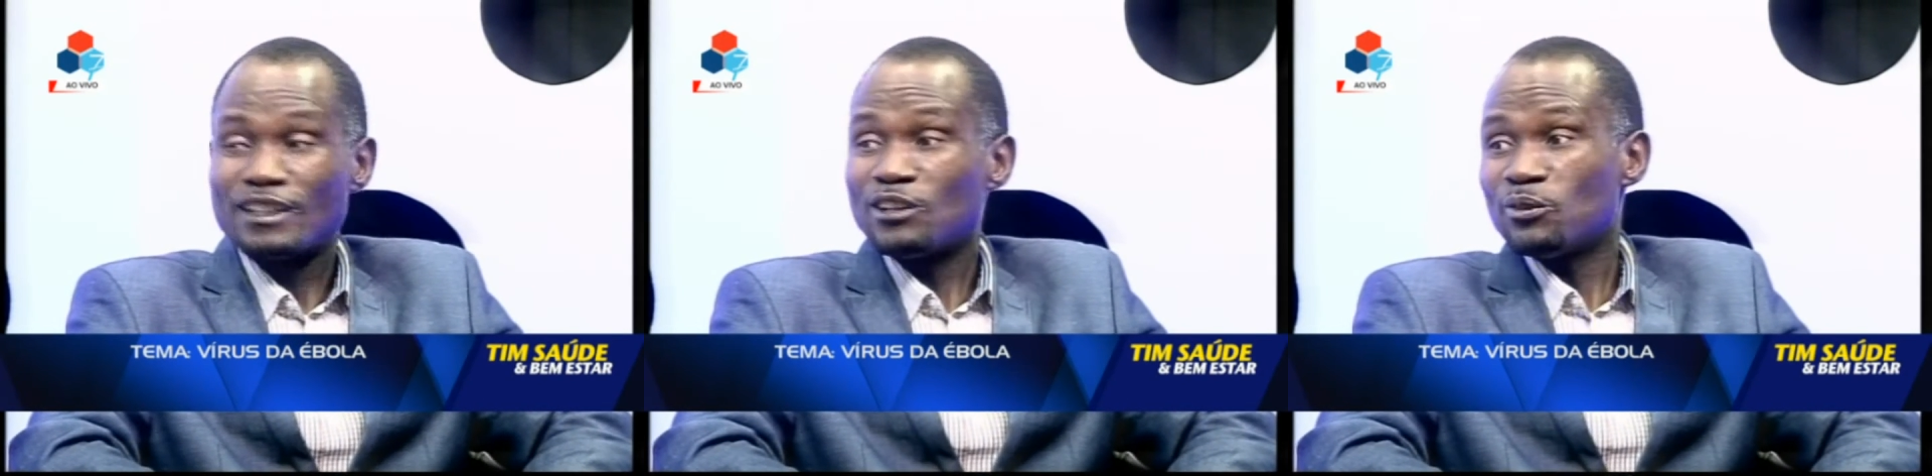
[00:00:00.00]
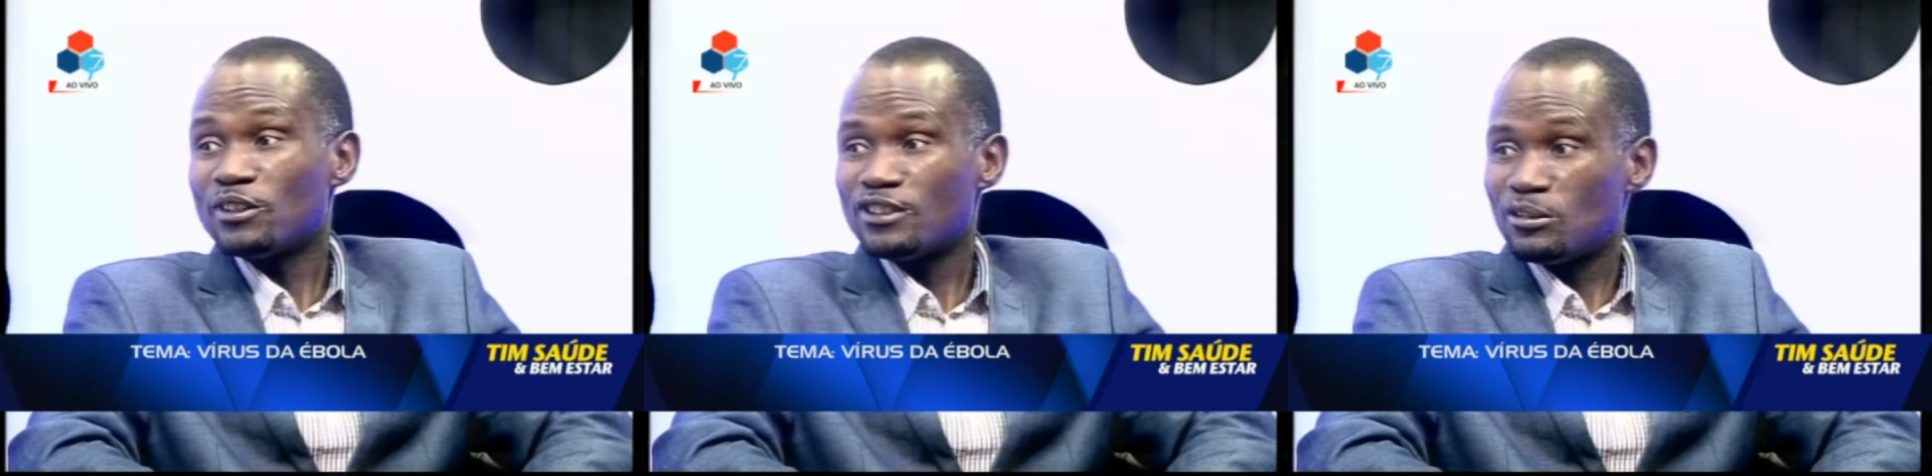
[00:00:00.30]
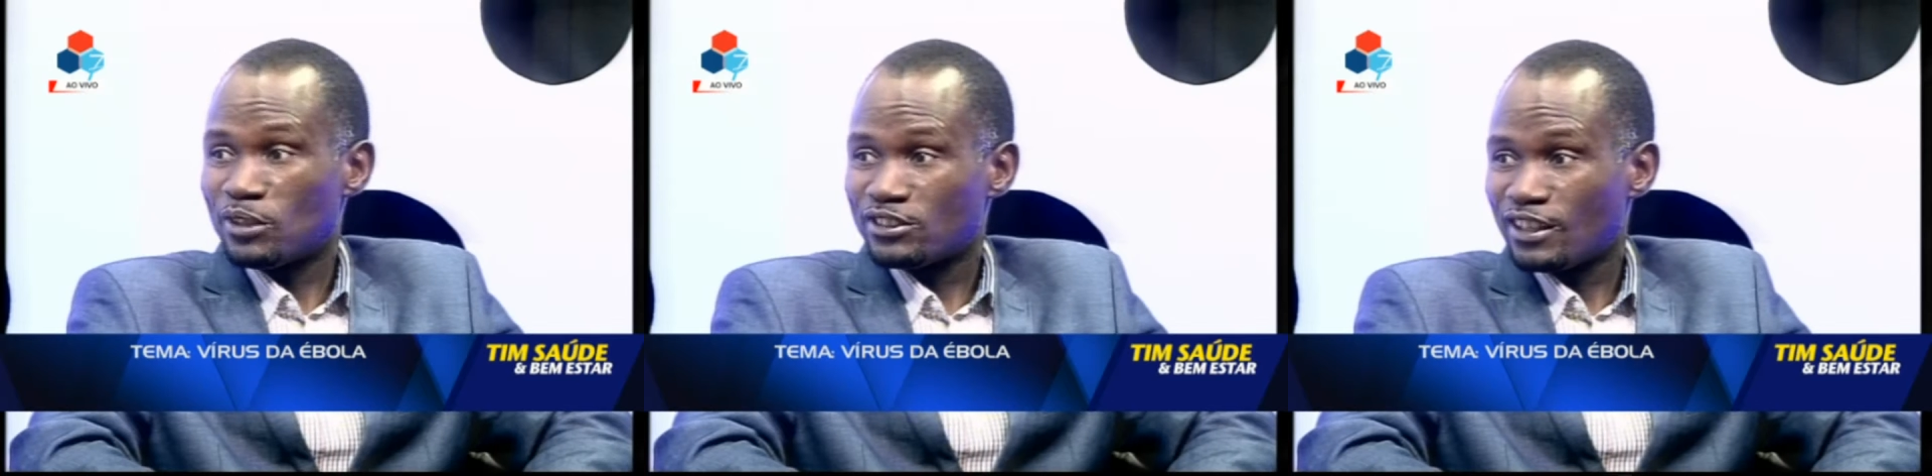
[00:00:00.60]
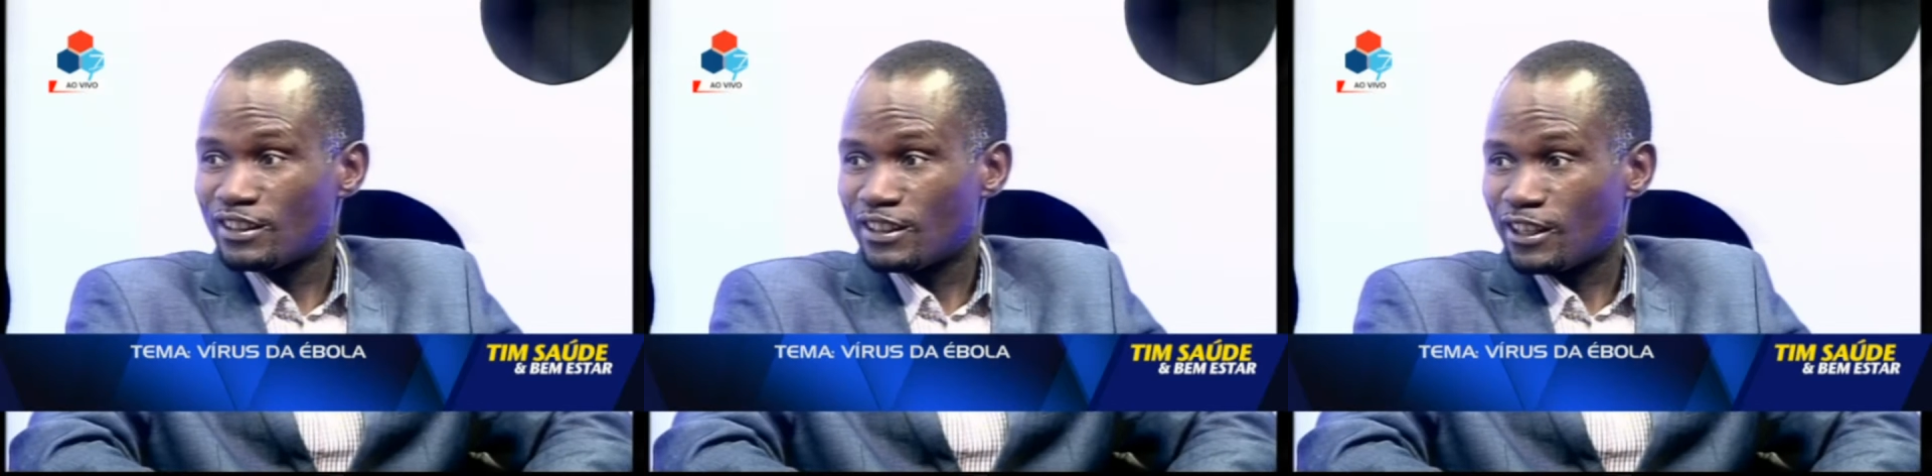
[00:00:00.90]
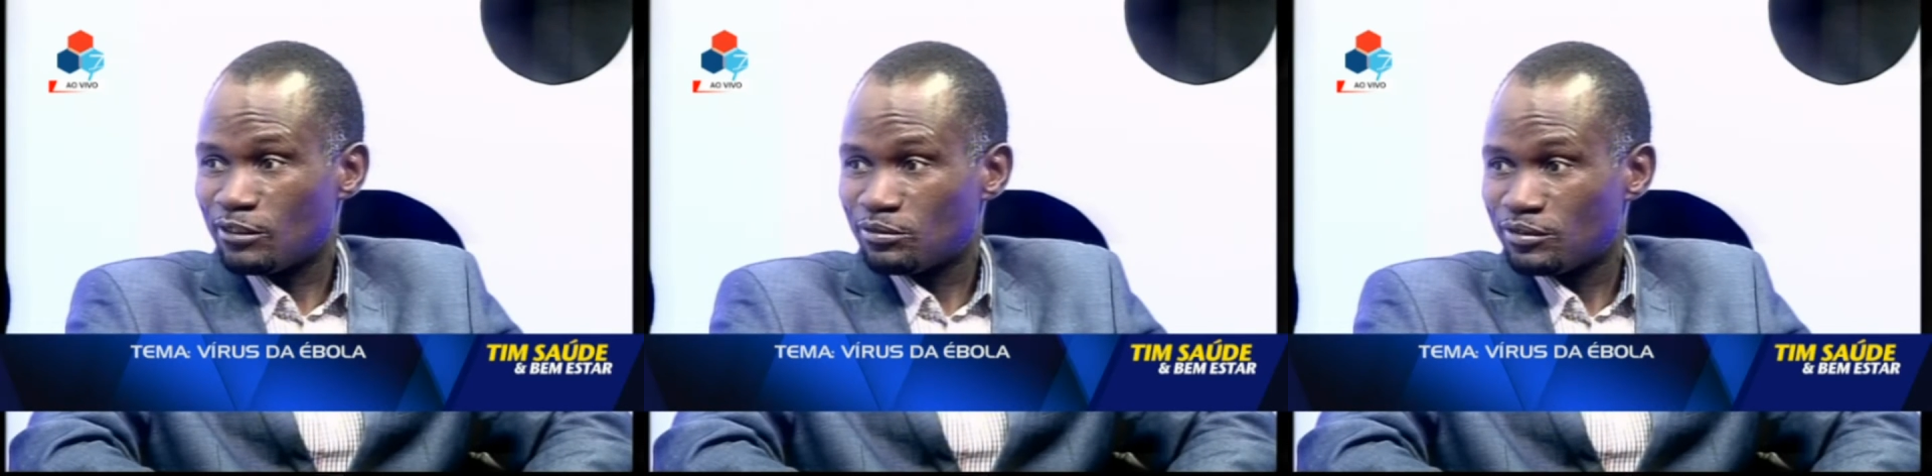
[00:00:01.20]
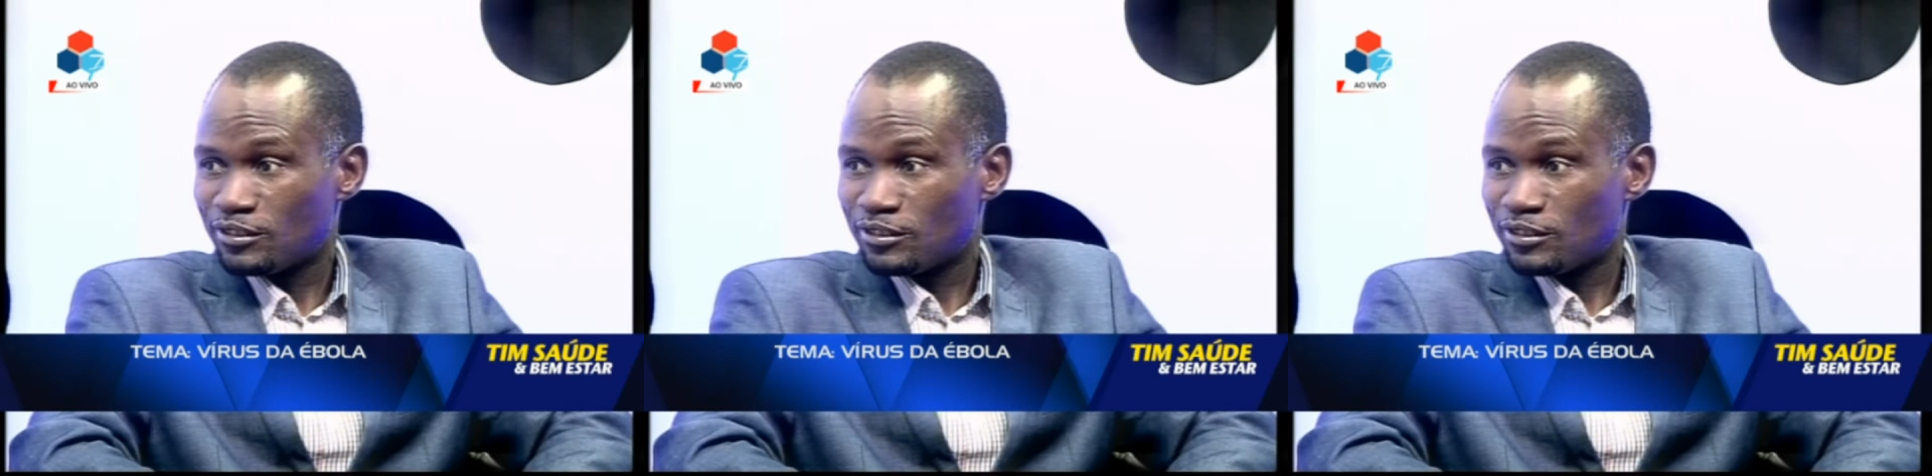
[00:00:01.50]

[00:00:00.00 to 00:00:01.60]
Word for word: que a doença é bastante grave.